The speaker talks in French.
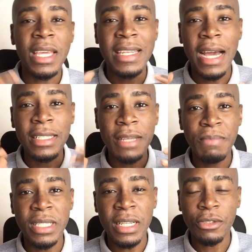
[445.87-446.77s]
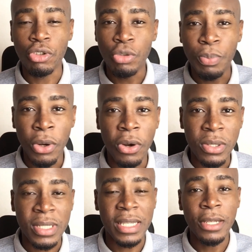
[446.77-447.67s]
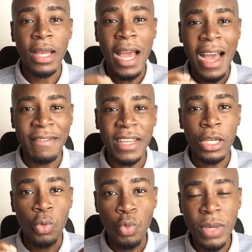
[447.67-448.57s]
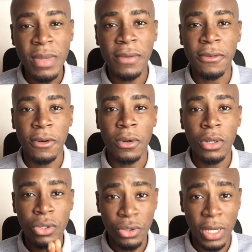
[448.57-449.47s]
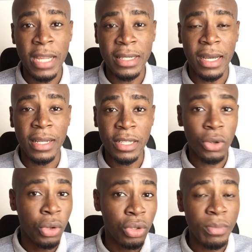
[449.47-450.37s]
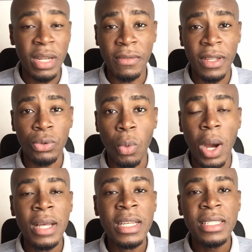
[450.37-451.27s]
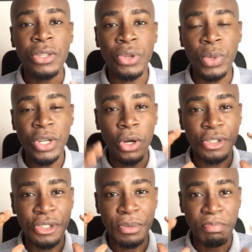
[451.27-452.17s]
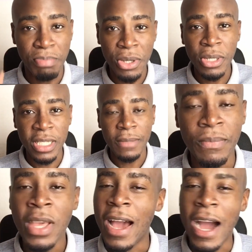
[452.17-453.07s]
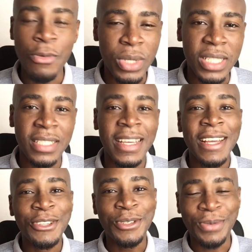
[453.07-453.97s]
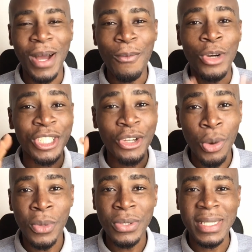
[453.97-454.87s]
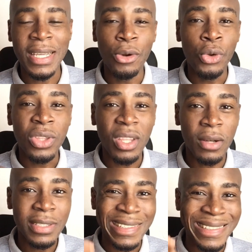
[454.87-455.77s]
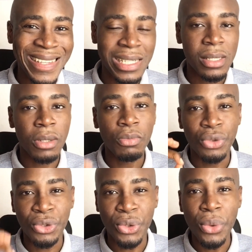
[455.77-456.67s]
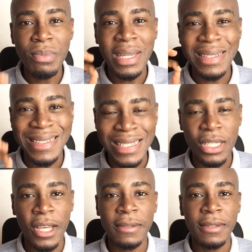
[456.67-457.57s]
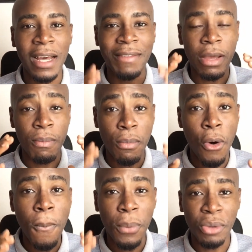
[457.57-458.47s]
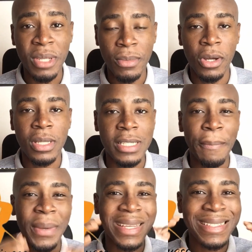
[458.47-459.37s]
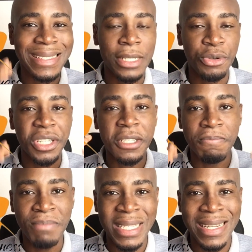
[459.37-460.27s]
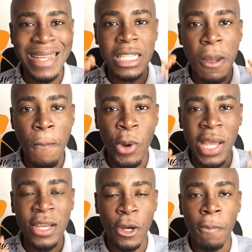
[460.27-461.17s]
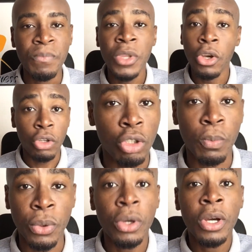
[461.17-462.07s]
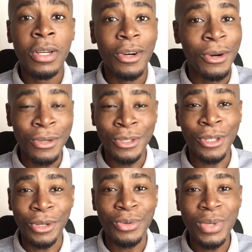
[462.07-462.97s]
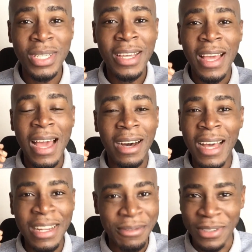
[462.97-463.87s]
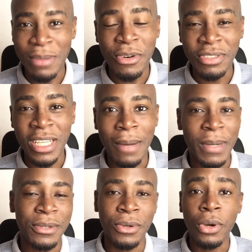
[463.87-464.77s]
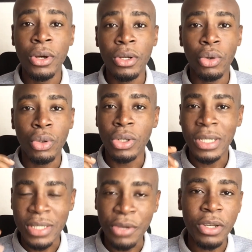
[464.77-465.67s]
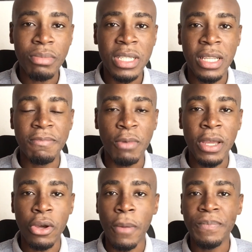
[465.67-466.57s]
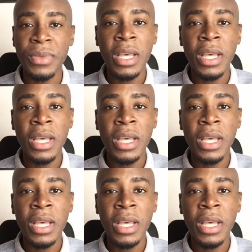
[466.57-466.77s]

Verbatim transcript: et dernier business que tu peux lancer avec 8000 francs sur Internet en 2023, c'est celui donc du blogging. Ah oui, tu vois, moi j'ai commencé le 30 décembre 2019 avec mon premier blog qui s'appelle secretbusiness.com que je peux aujourd'hui être vraiment fier parce que secretbusiness.com,